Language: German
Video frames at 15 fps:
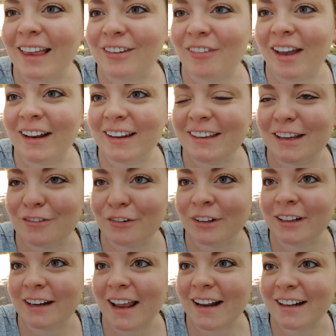ich werde hier von
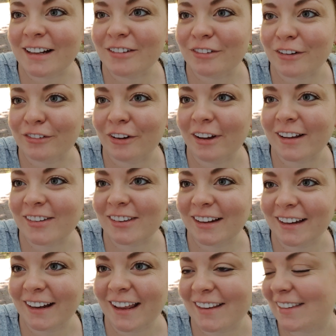den Enten verfolgt. Seht
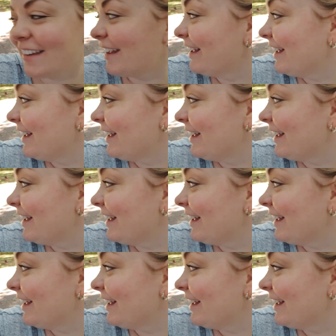ihr das?